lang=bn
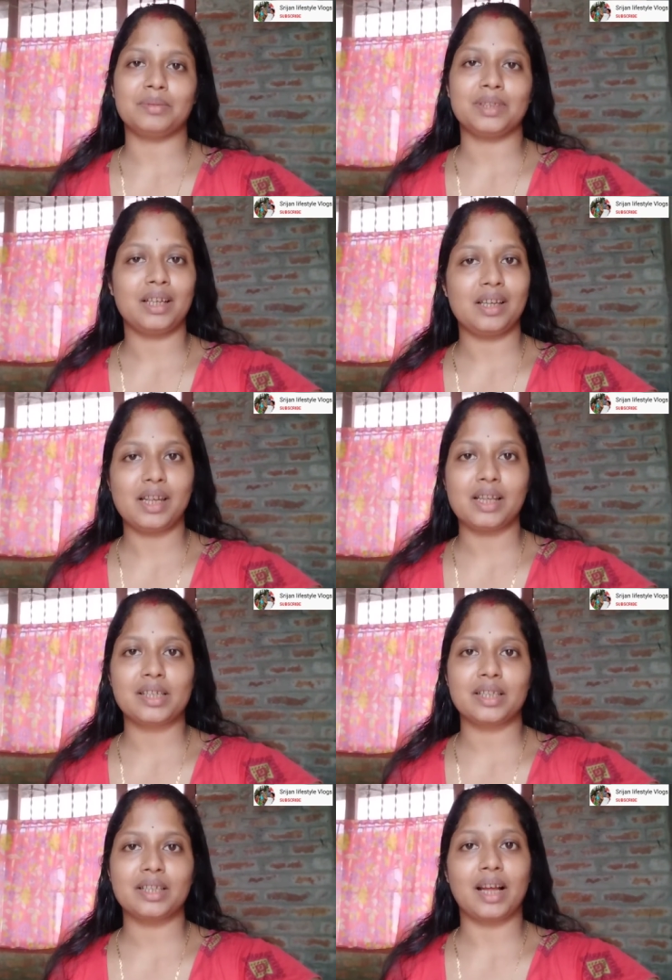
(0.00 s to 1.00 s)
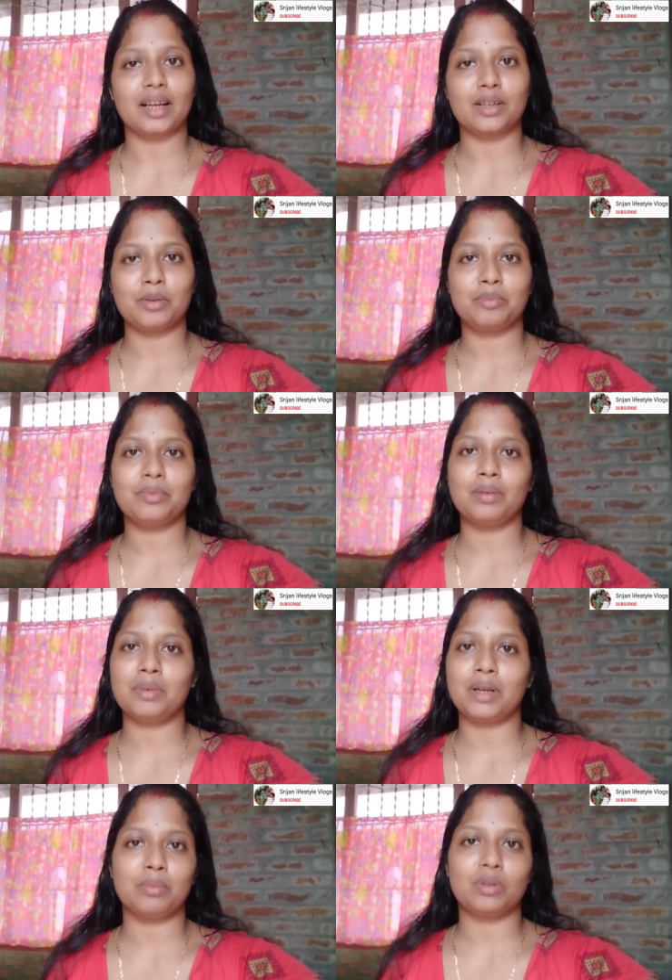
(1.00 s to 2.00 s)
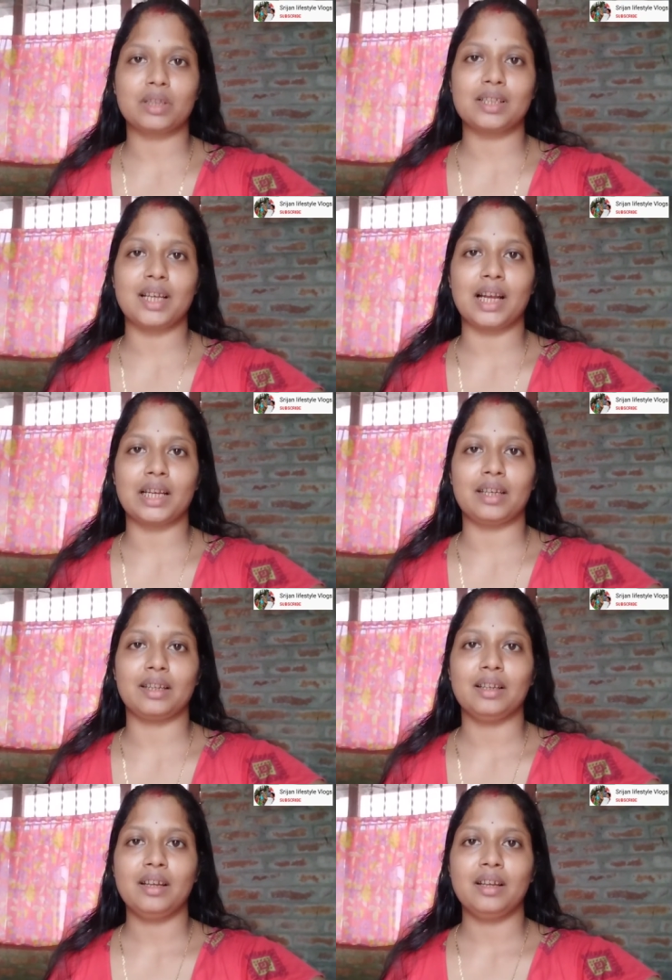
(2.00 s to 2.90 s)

যে নিয়ে এসেছে তাকে অবধি মানে বলতে ছাড়েনি